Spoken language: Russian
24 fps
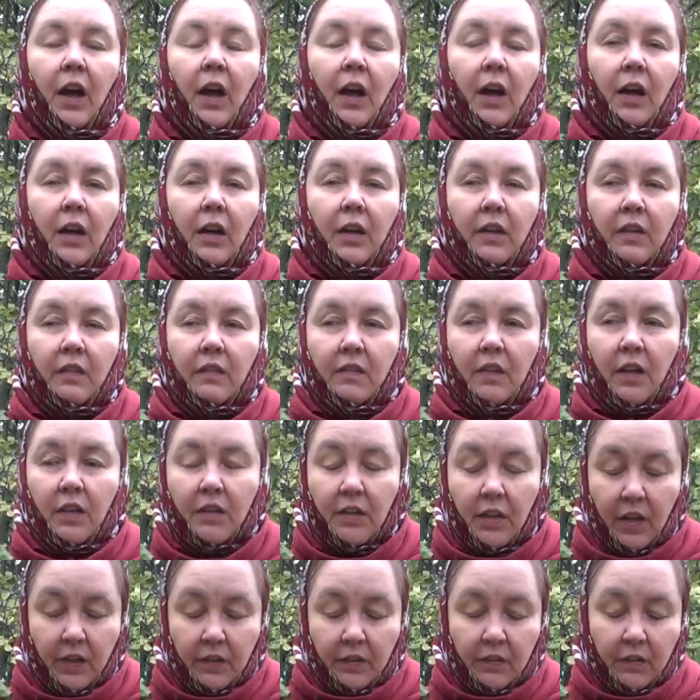А,
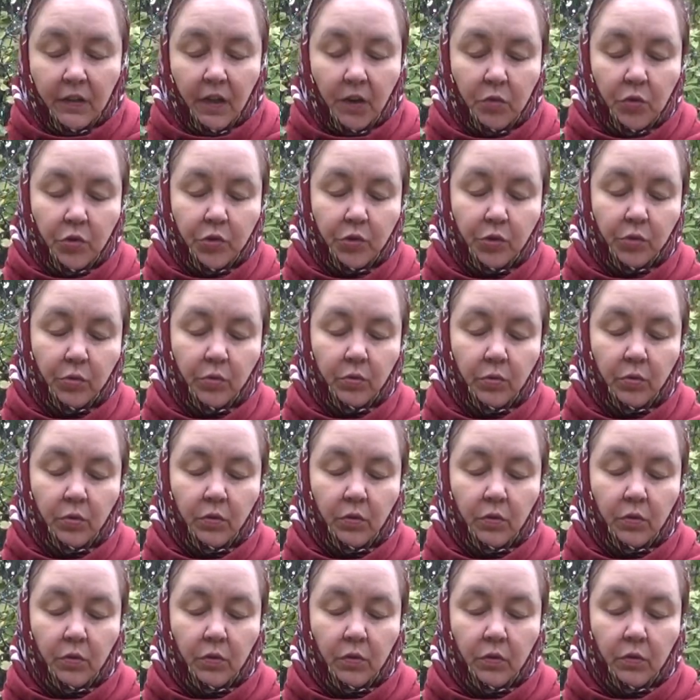исходя из того,
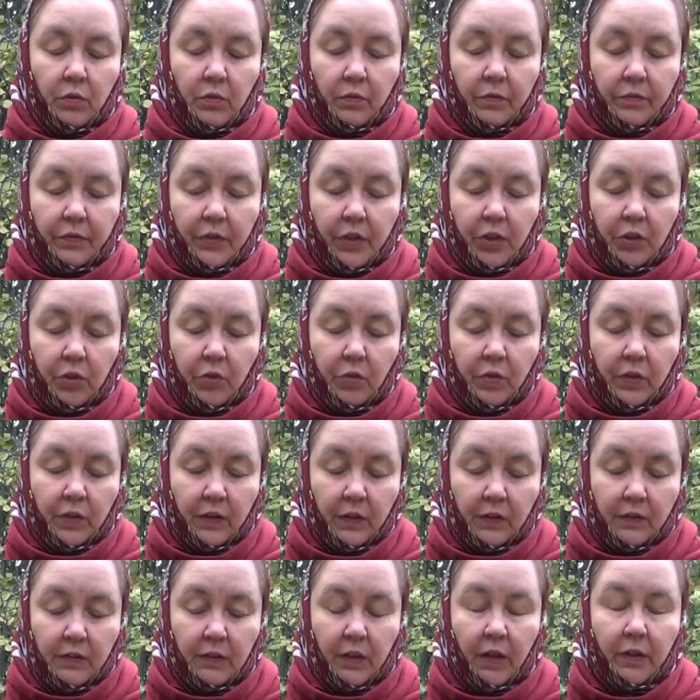что в ее
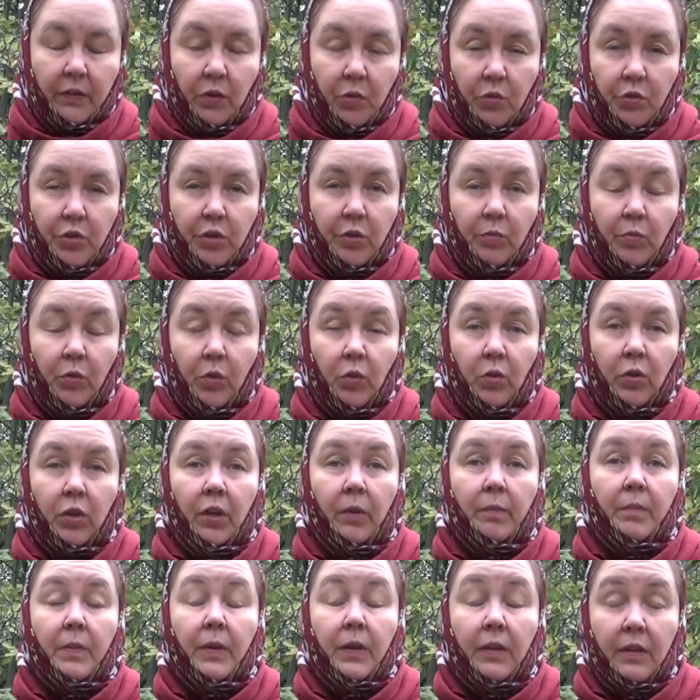составе очень
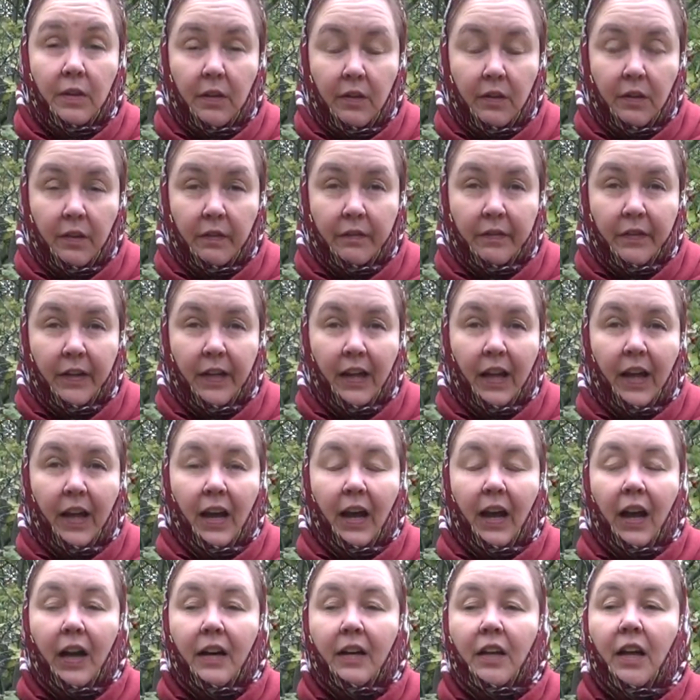много пектинов,
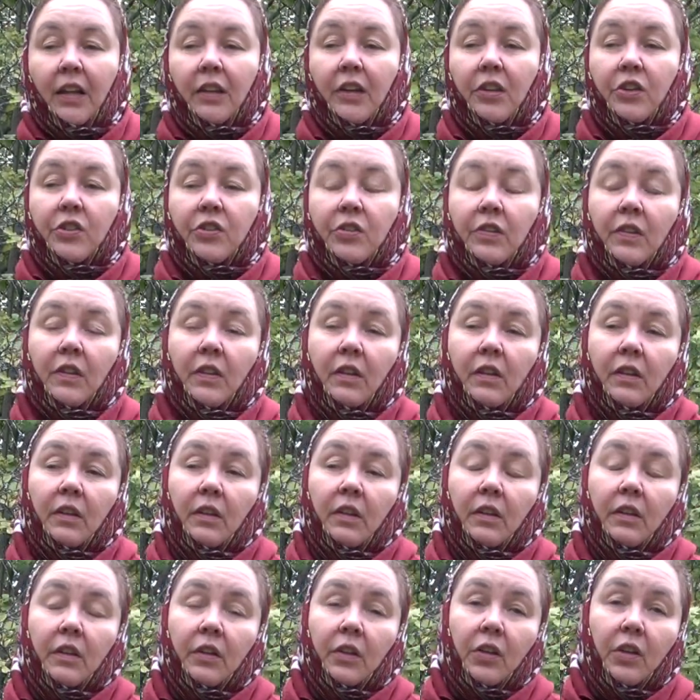
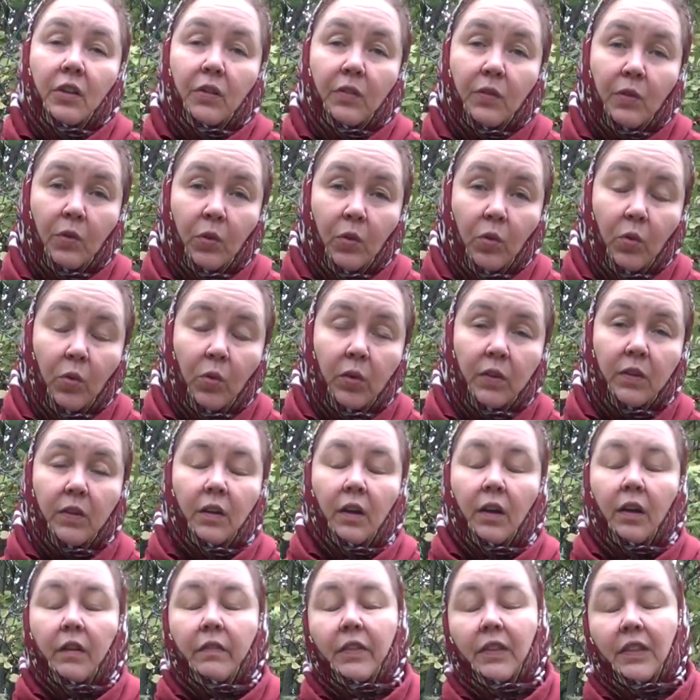органических кислот,
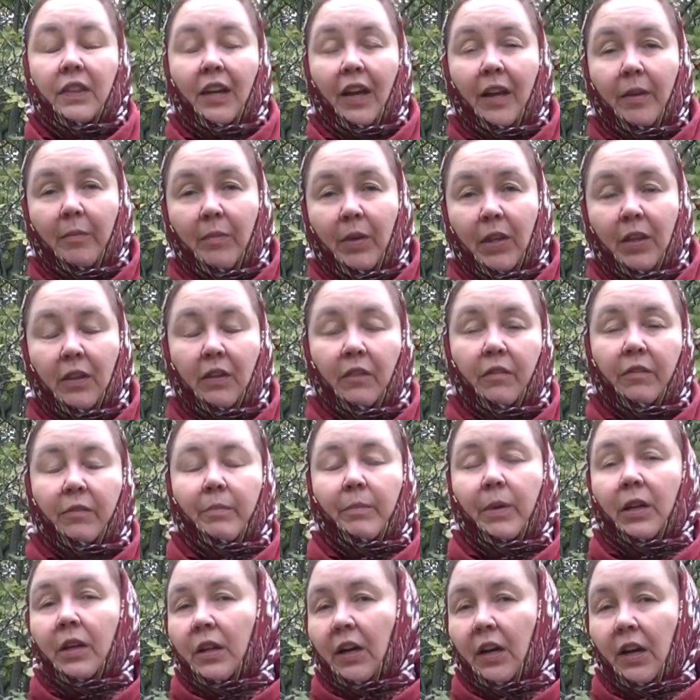витаминов,
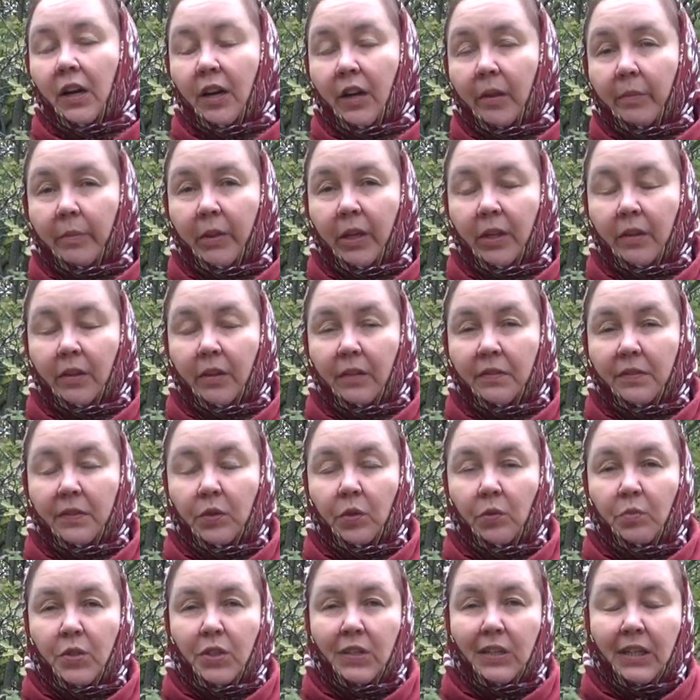микроэлементов, в
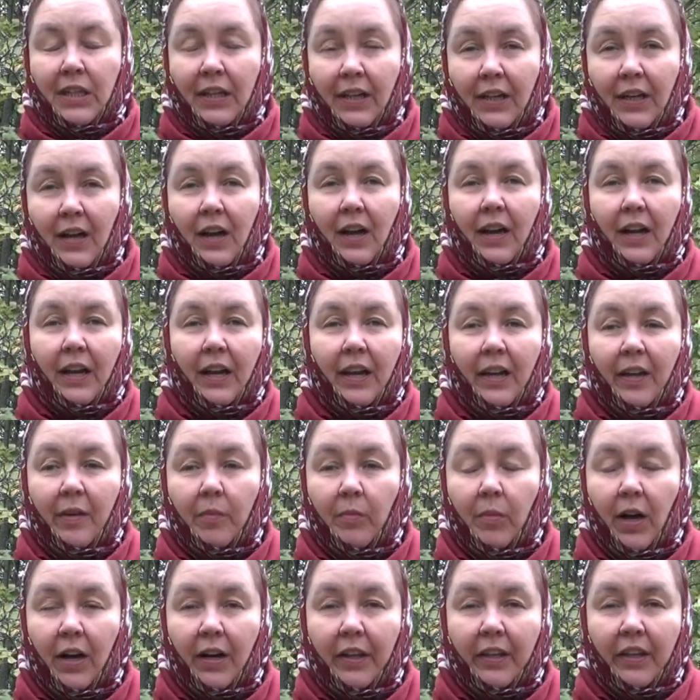том числе калия и
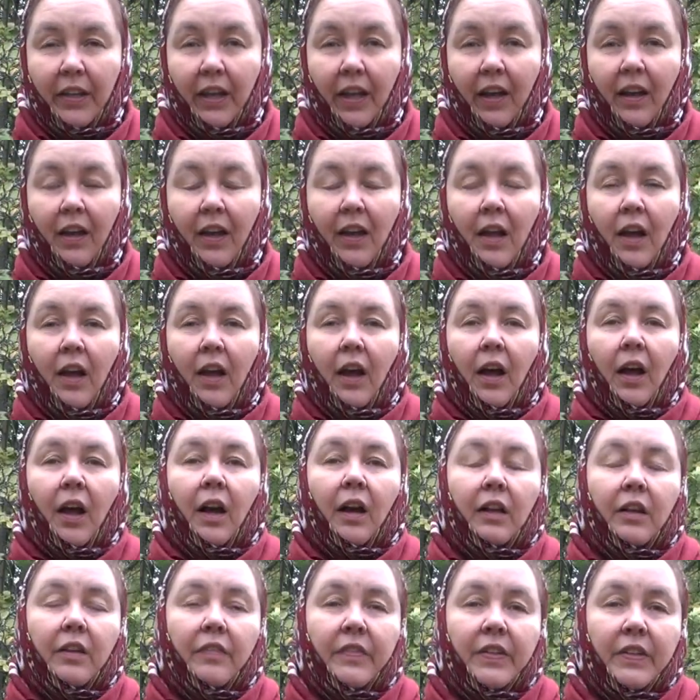магния,
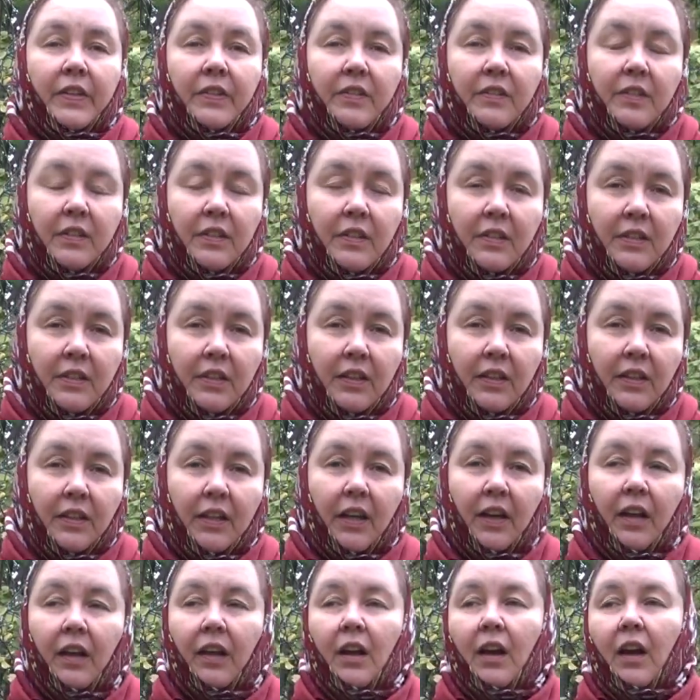а,
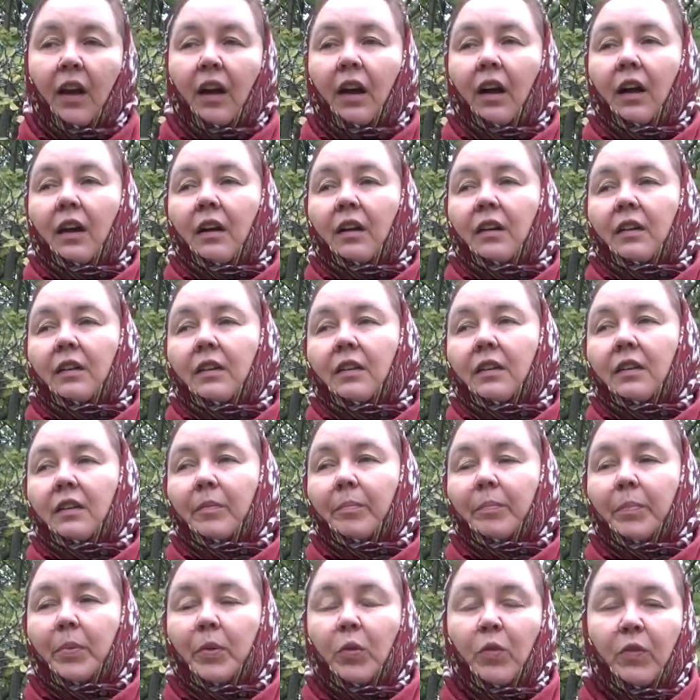кверцетины, а,
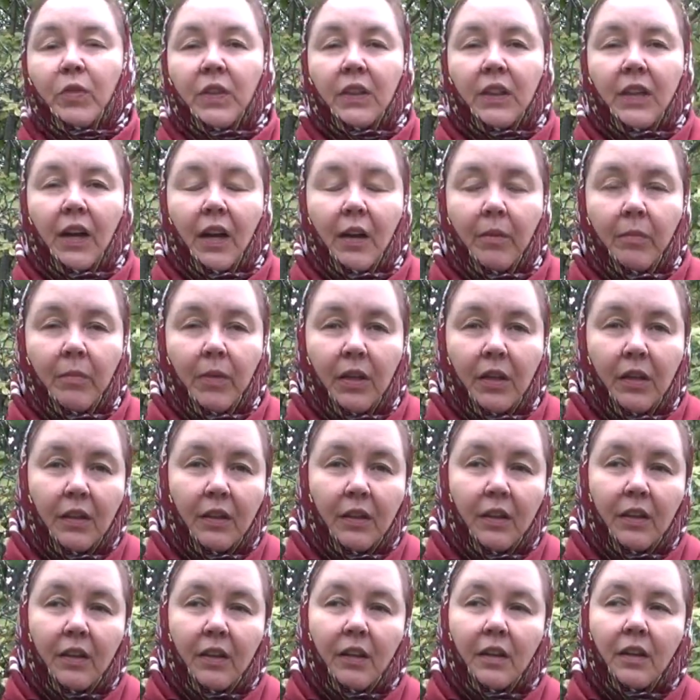
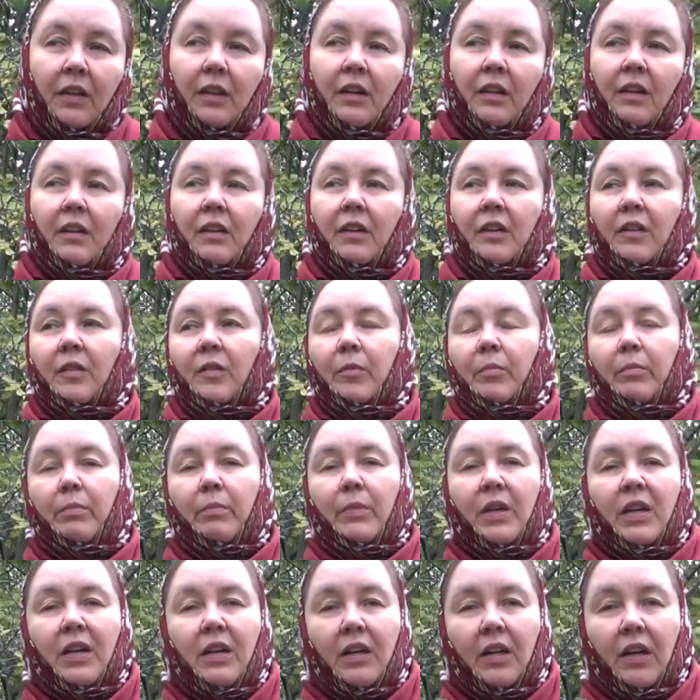провитамины,
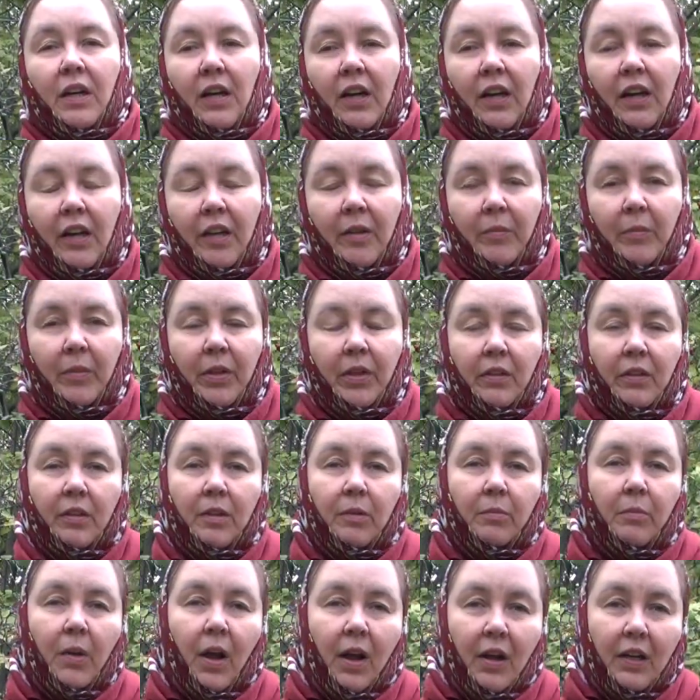
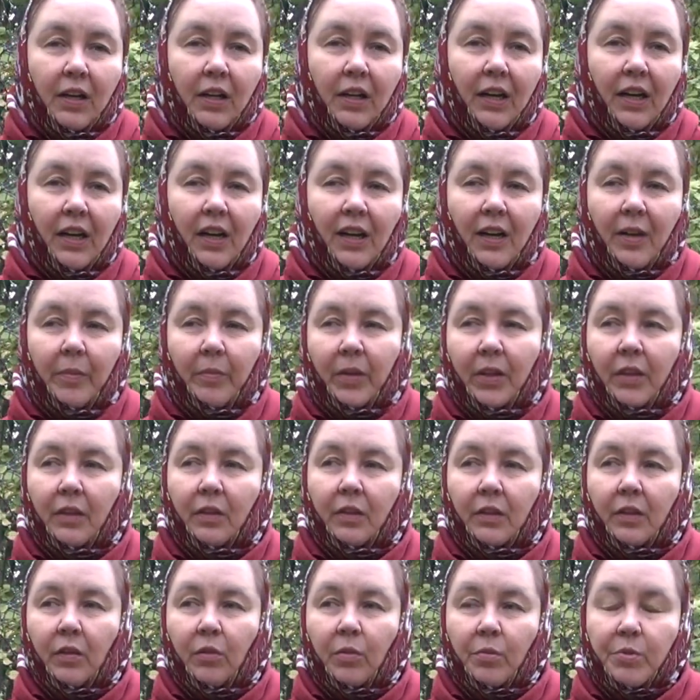микроэлементы,
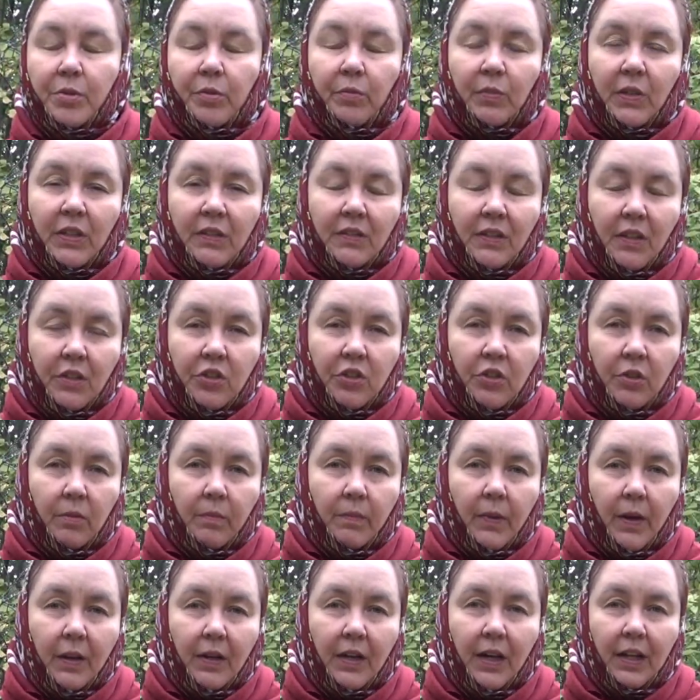макроэлементы. В общем, достаточно
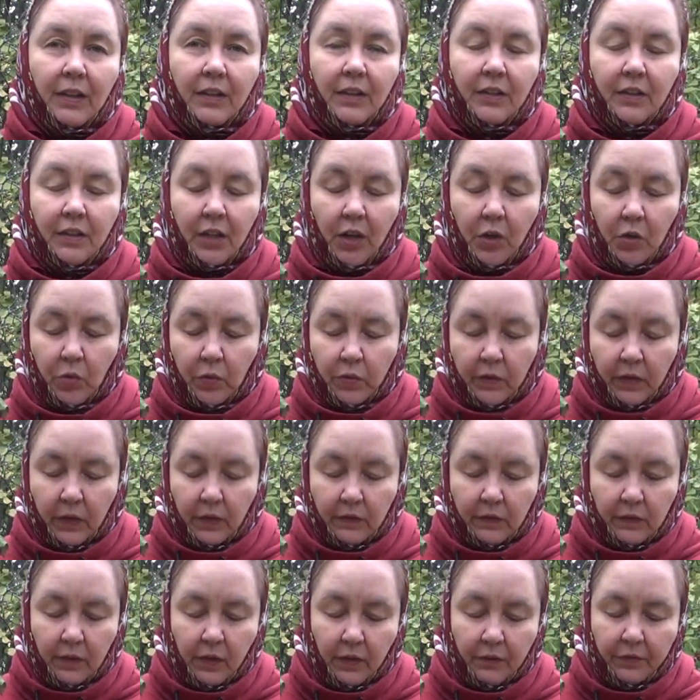богатый такой
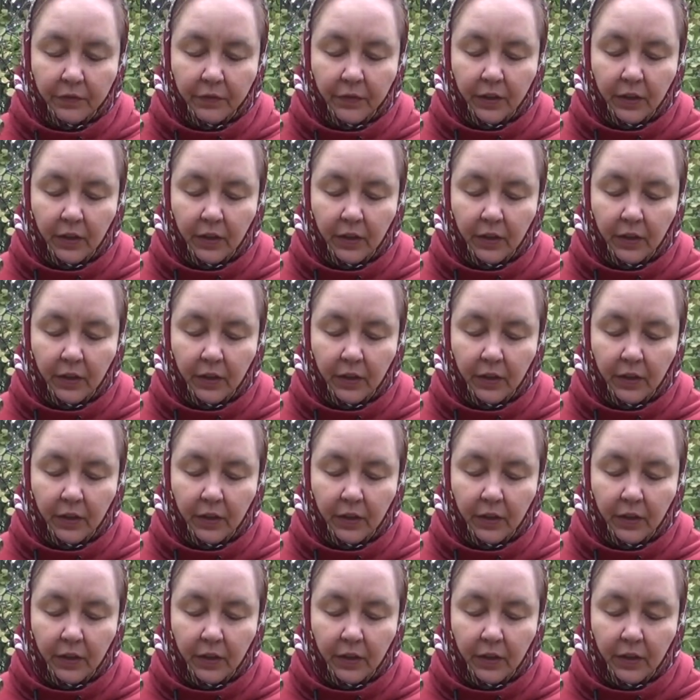состав.